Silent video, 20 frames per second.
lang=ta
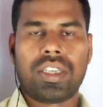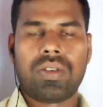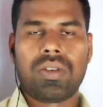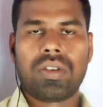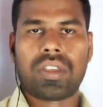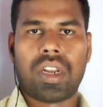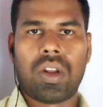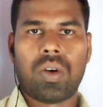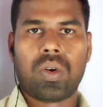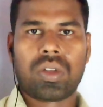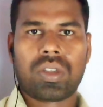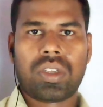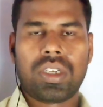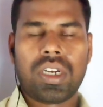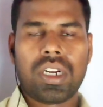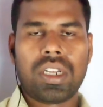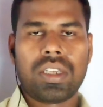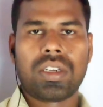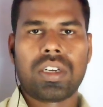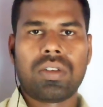சின்ன வயசில் ஒரு
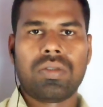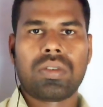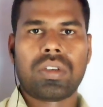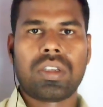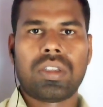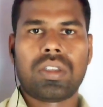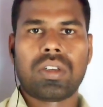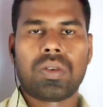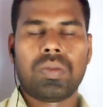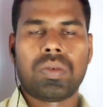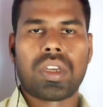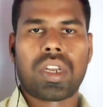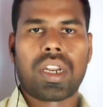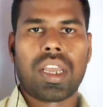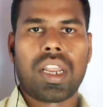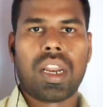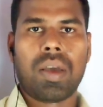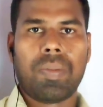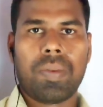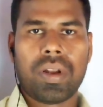சின்ன சின்ன விஷயத்துக்கும்
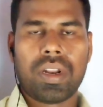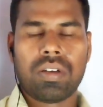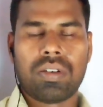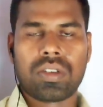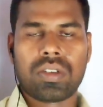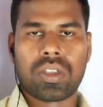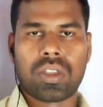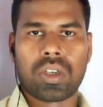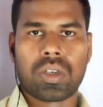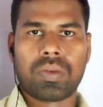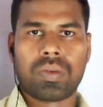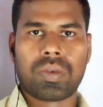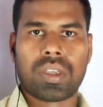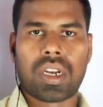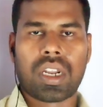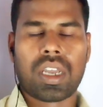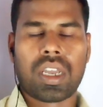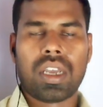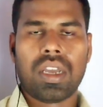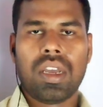சரி இல்லை பெரிய விஷயத்துக்கும்
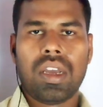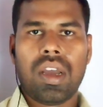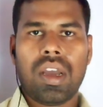சரி